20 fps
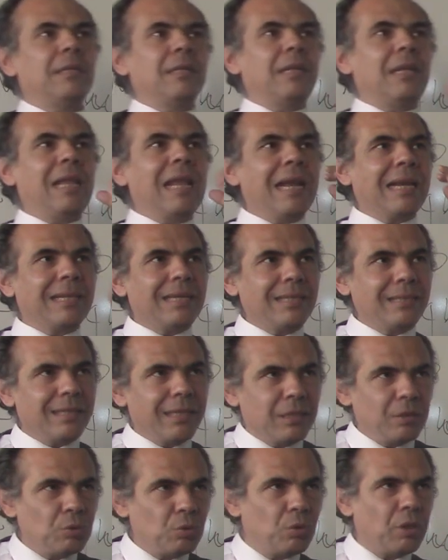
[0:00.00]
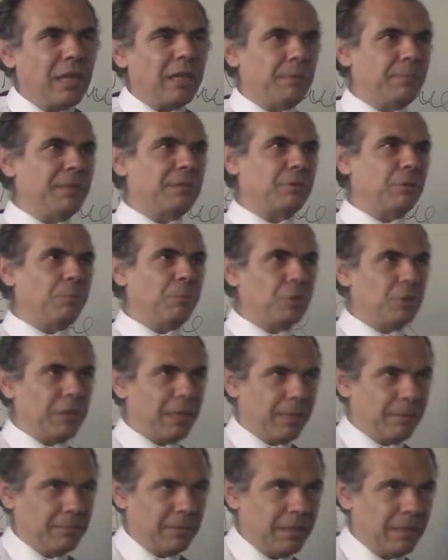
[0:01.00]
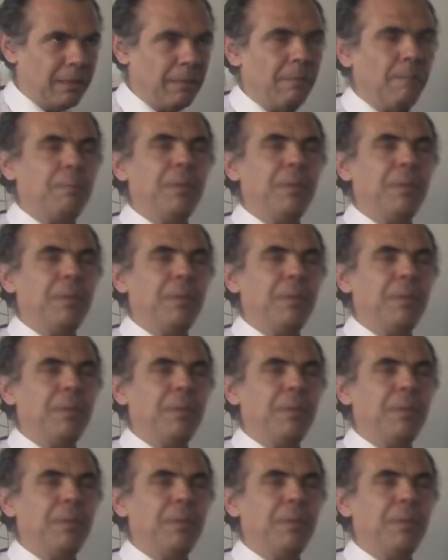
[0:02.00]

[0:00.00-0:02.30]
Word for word: la arquitectura de Mesopotamia.